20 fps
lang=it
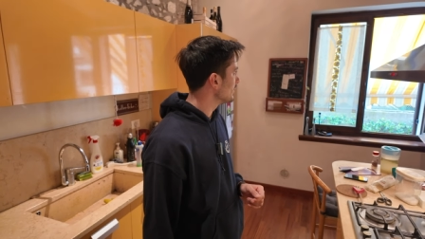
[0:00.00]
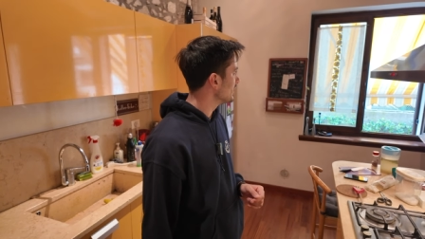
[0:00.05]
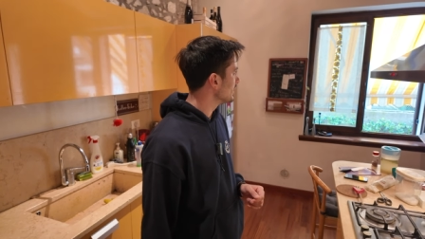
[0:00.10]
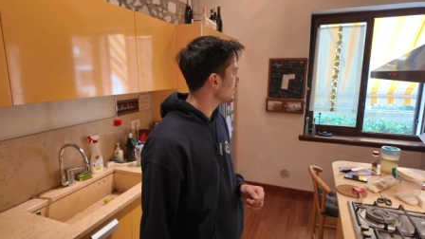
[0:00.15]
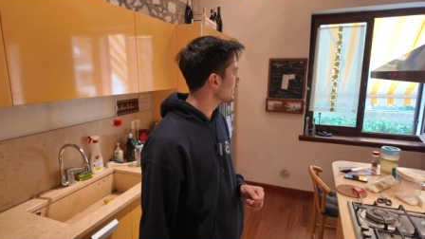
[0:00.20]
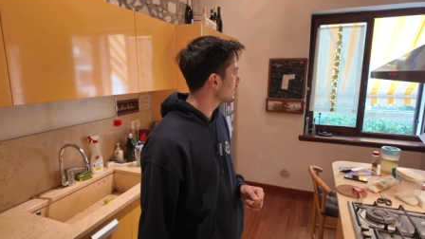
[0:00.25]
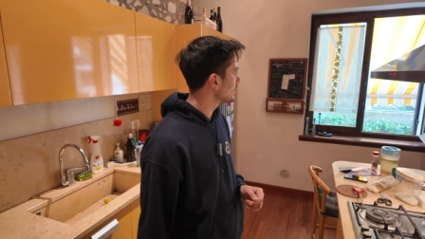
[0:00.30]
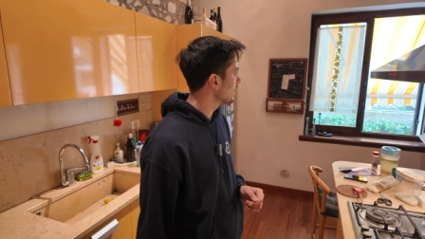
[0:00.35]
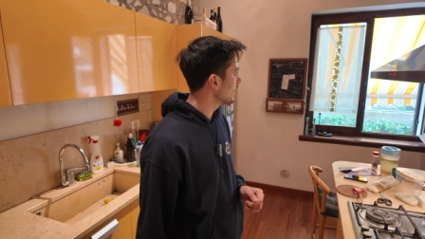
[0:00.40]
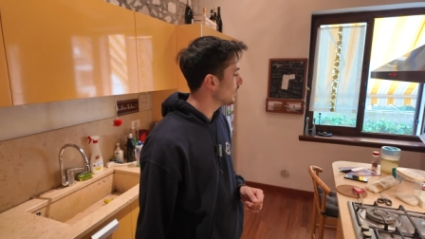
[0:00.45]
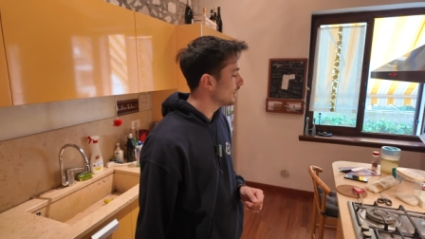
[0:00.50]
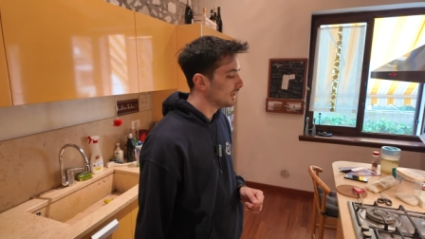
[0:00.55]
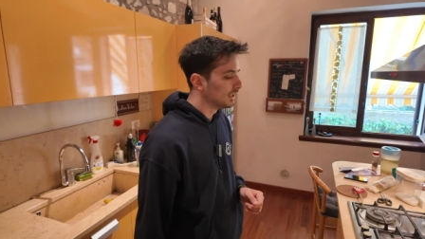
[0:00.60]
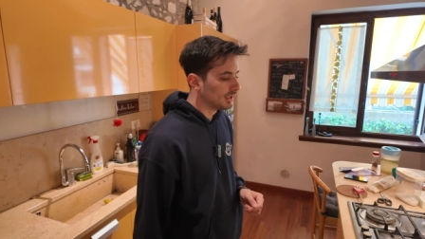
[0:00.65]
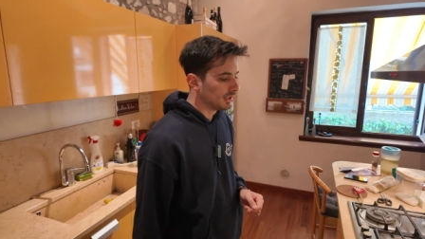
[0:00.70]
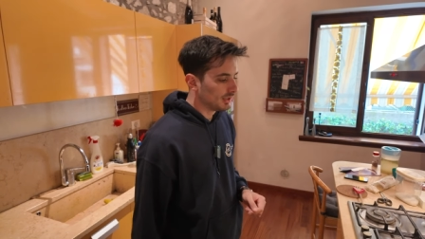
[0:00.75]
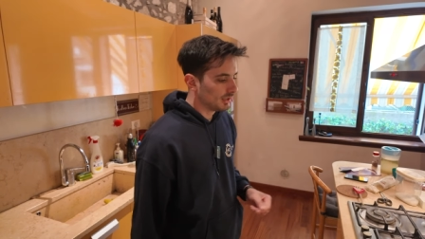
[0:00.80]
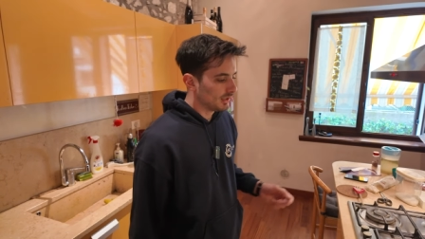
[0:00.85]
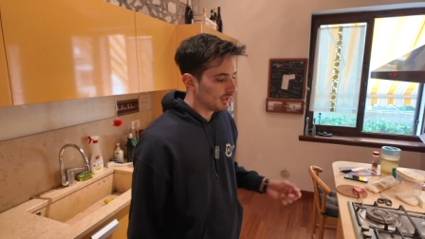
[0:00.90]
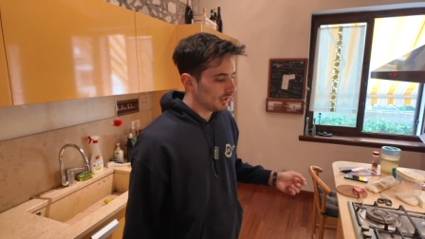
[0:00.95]
mi entra
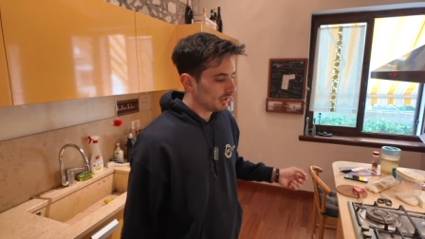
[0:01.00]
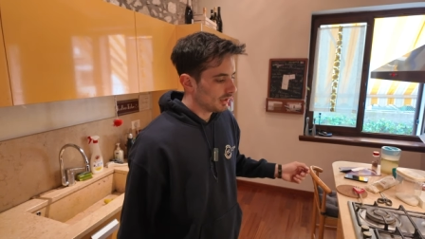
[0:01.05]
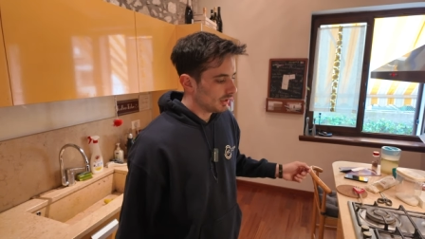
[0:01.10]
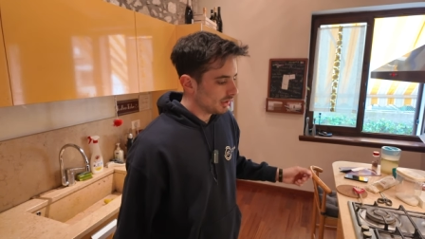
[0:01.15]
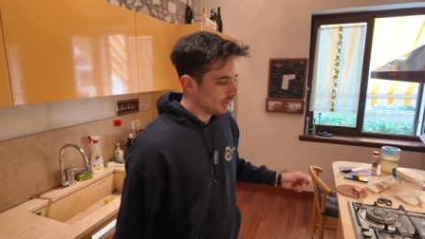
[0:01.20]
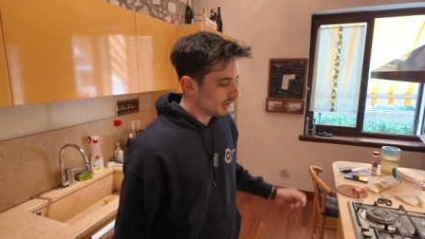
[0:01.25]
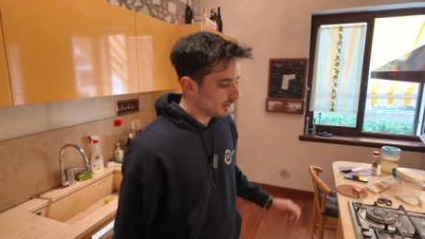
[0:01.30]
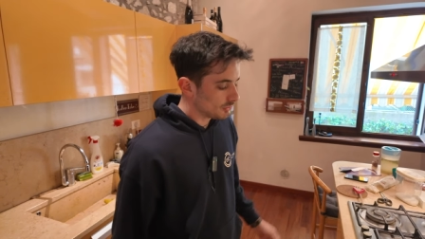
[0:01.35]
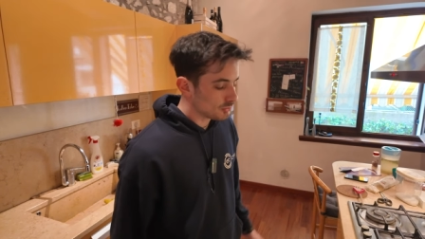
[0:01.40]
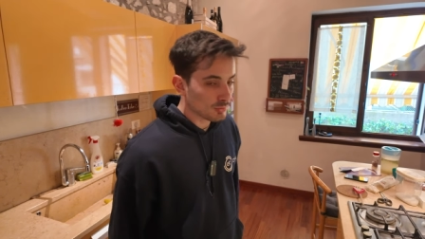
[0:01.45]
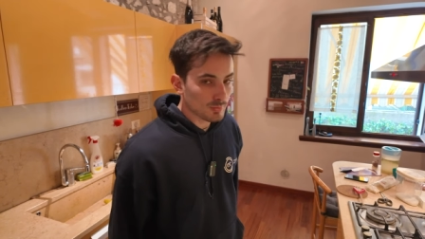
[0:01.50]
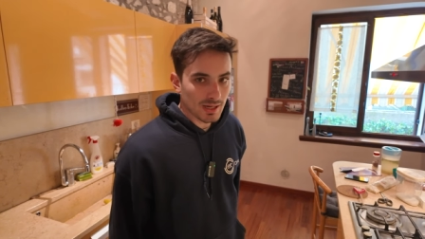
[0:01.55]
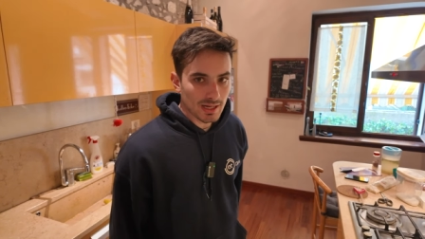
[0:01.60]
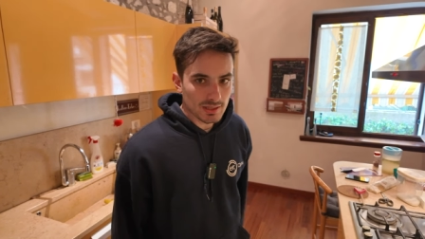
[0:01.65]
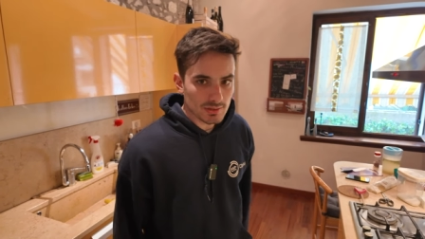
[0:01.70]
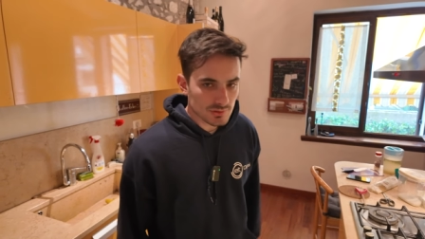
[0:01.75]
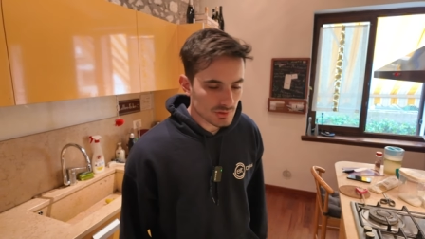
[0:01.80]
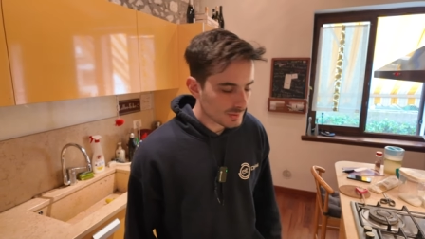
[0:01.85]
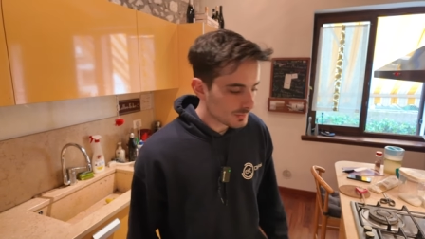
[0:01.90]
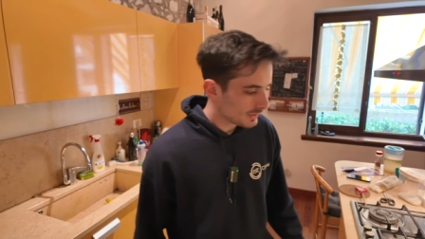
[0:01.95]
eh,
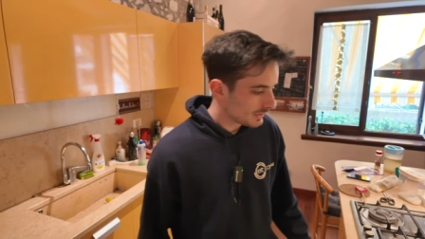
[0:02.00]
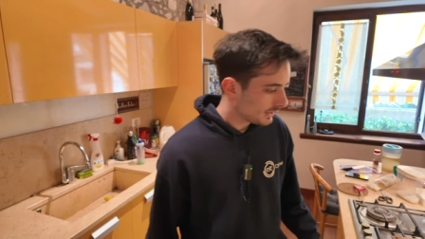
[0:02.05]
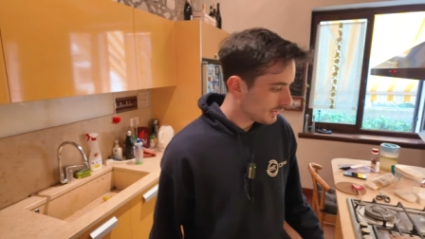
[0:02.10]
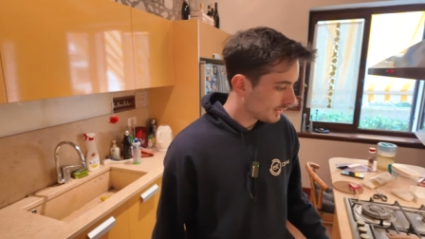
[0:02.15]
mangi qua